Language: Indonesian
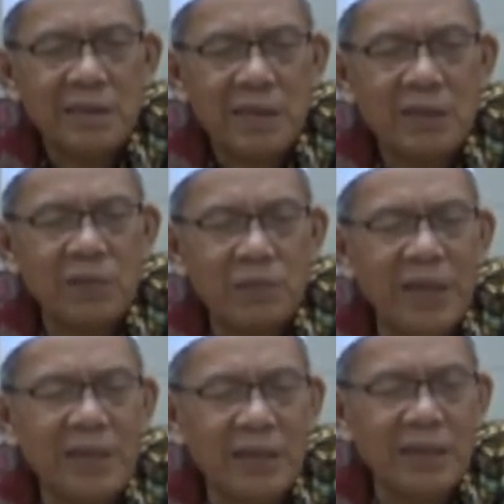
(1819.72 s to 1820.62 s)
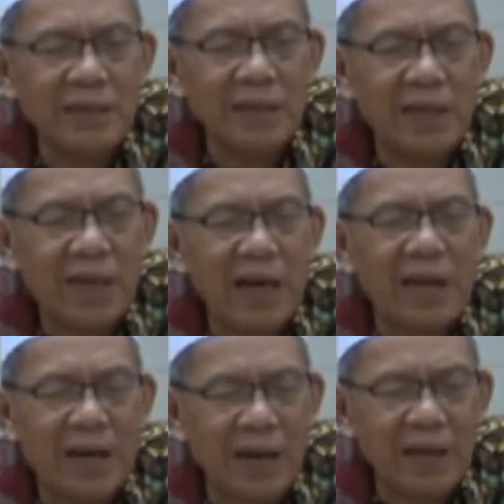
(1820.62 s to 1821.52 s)
anu bandelnya,
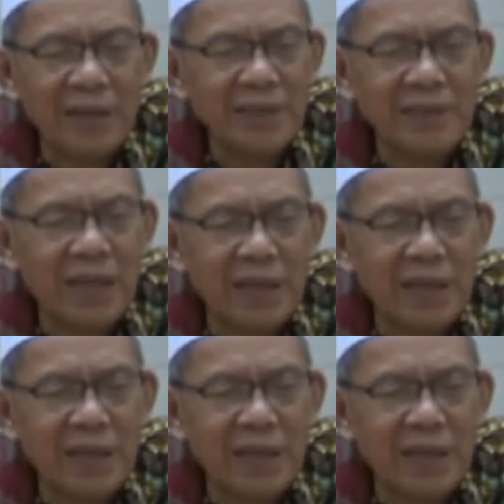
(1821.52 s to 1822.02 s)
alang-alang itu